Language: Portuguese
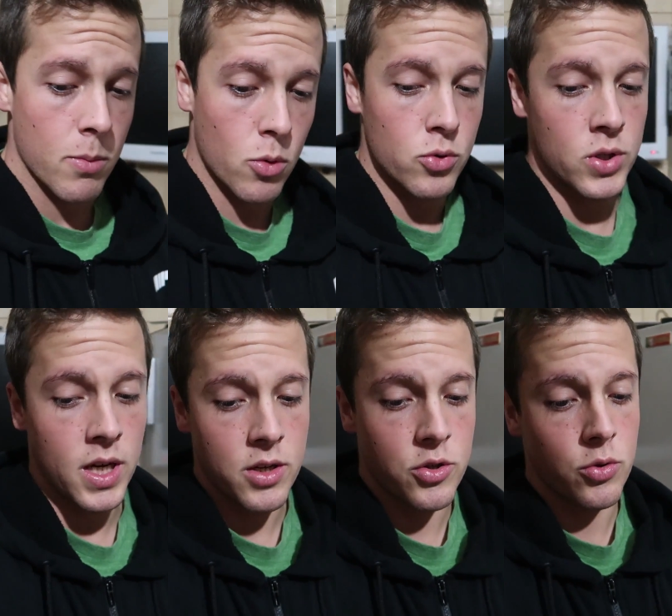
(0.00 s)
vou
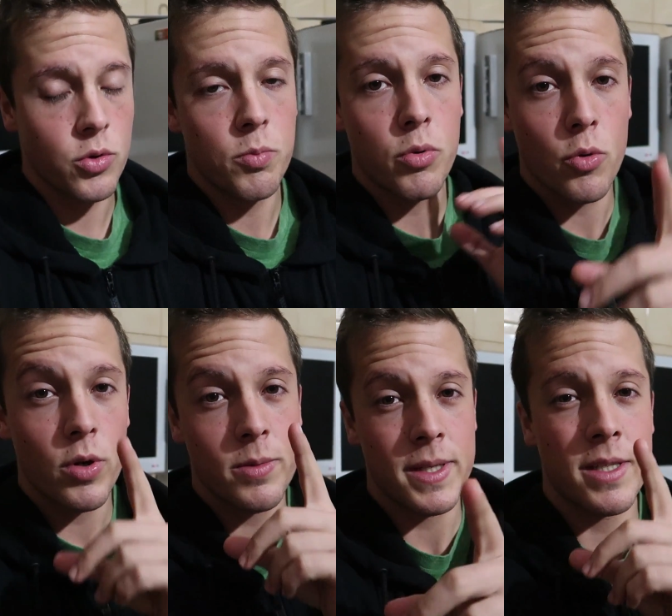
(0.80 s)
cozinhar isto tudo porque
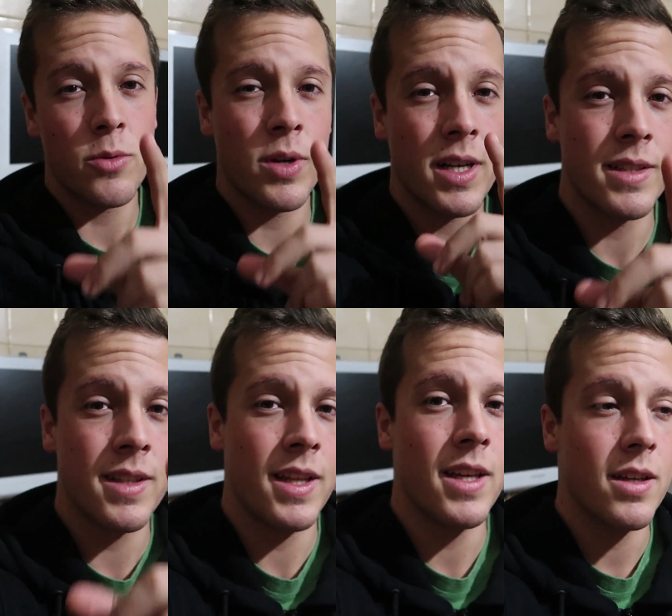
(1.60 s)
hoje vai ser um grande
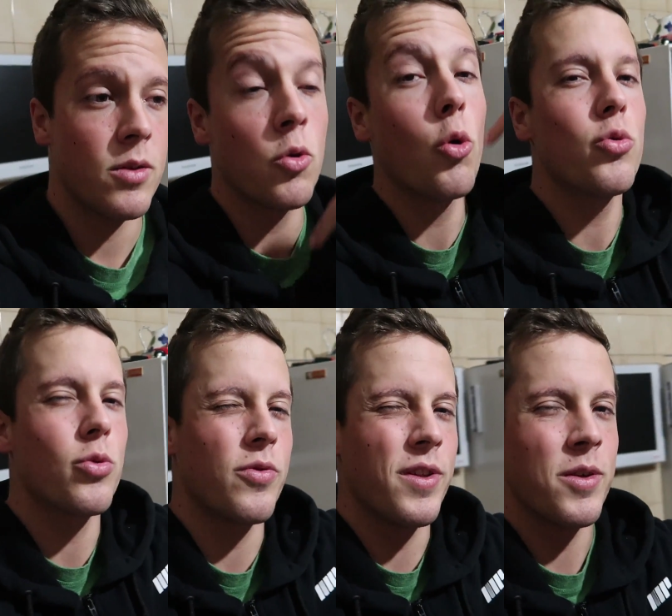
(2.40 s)
dia, no
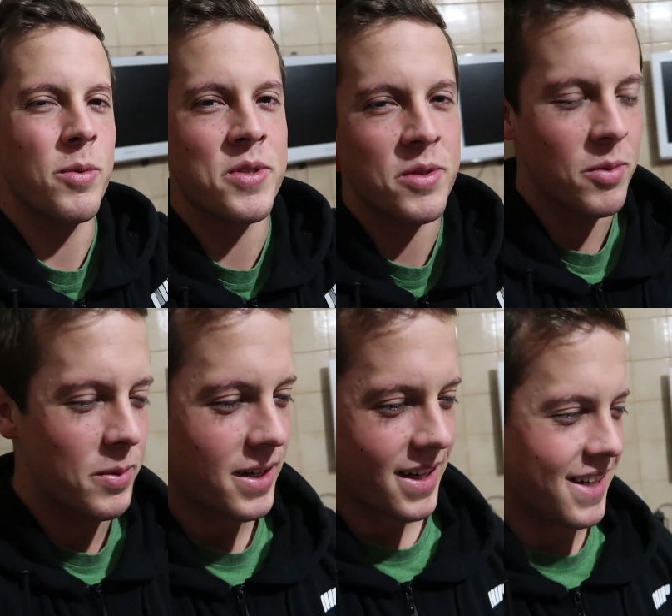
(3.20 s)
outro vídeo que vocês vão
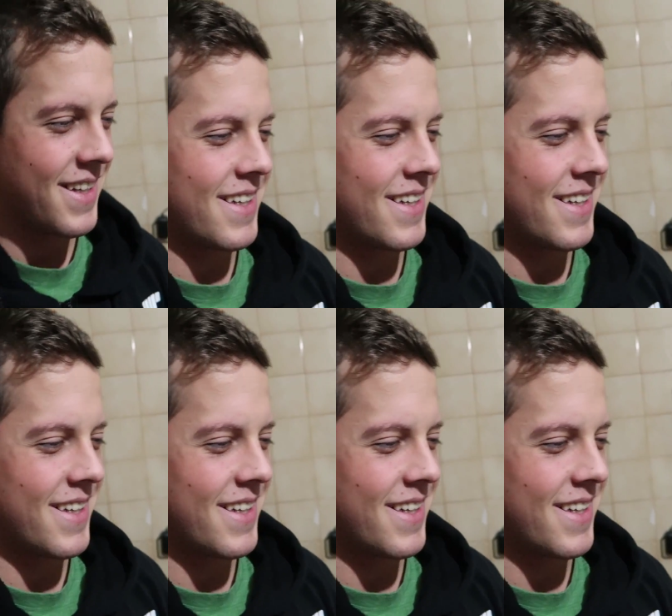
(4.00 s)
ver.